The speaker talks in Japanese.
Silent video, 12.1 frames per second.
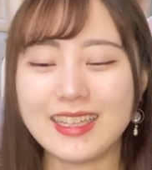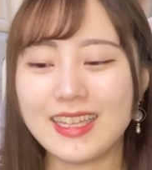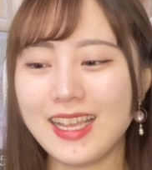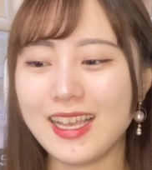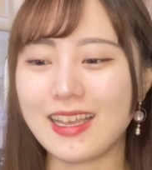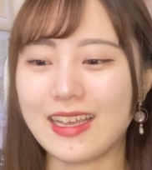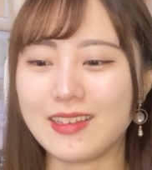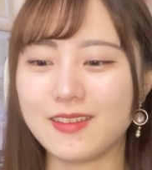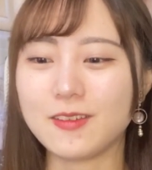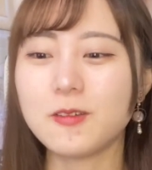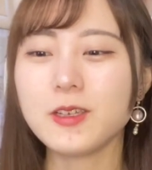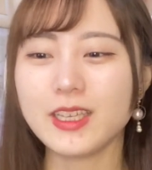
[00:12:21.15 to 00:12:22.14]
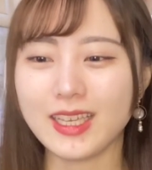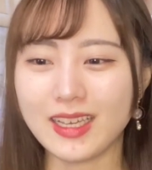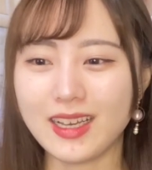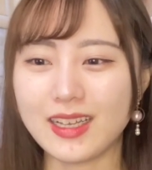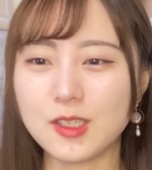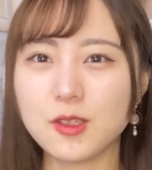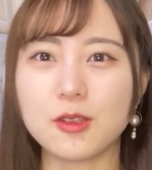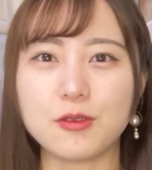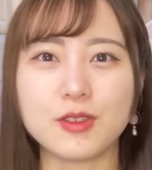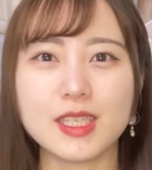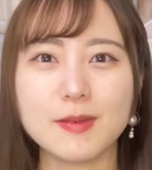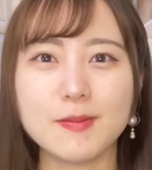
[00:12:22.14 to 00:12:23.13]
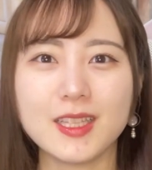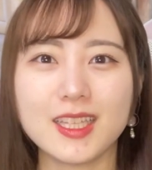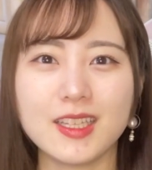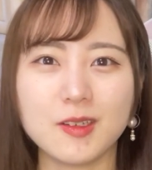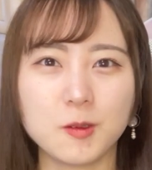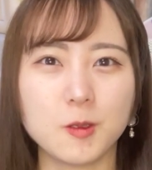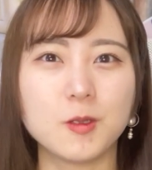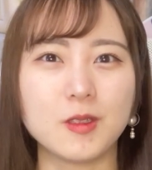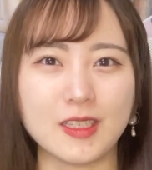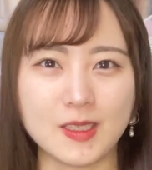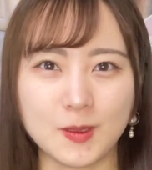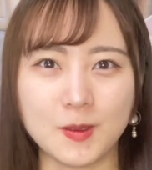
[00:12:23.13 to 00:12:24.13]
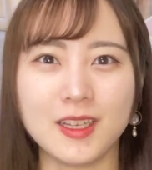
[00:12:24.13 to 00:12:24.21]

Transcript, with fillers: で、動きがちょっと内股で踊るんですよ。